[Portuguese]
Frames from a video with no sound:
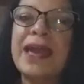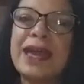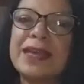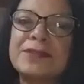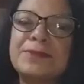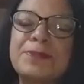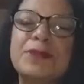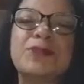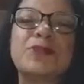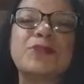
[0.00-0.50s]

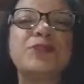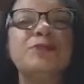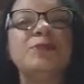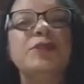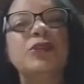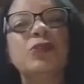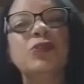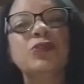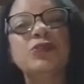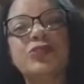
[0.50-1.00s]
As pessoas
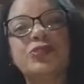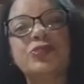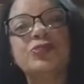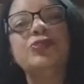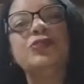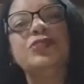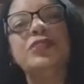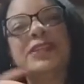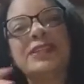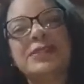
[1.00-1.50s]
me
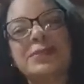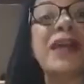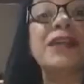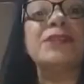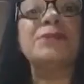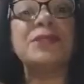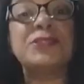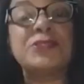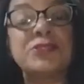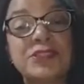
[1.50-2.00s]
consultam,
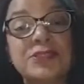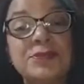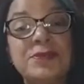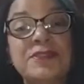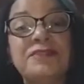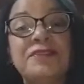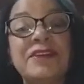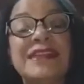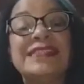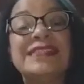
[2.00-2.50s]
as pessoas
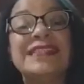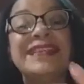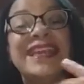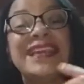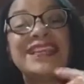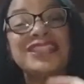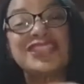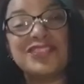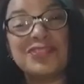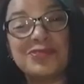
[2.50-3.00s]
me fazem
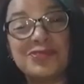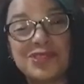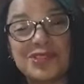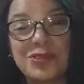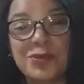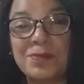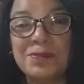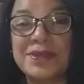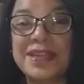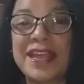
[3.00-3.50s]
questão
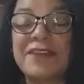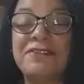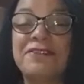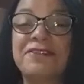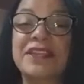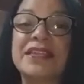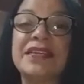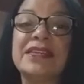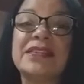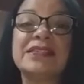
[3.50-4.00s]
sobre a
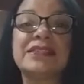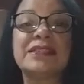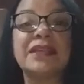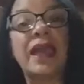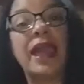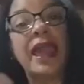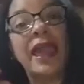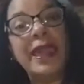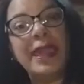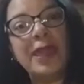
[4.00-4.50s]
França.